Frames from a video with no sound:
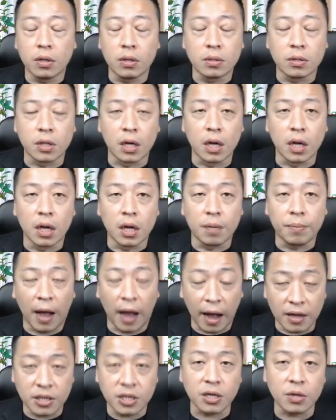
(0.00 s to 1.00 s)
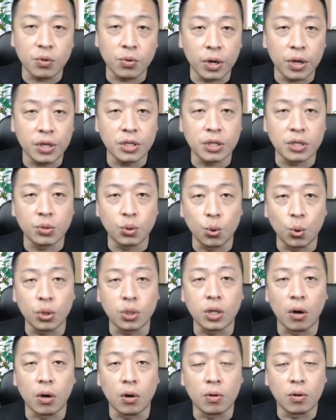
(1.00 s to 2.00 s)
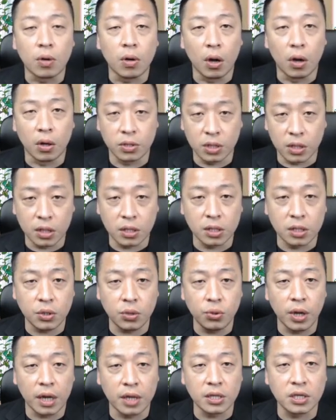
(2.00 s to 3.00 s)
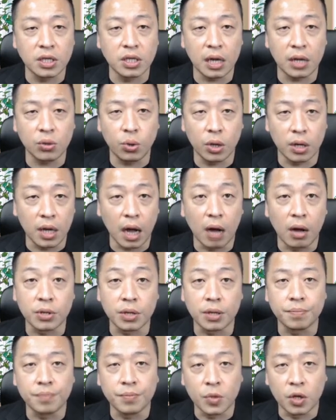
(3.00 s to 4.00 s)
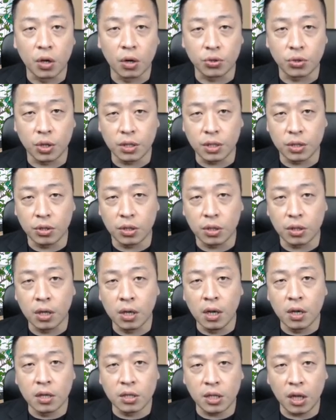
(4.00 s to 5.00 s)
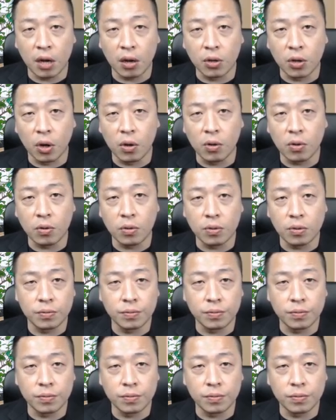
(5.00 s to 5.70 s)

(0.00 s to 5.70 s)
那个行情维持多头哦，这个几率还是相对高的哦，所以这就跳空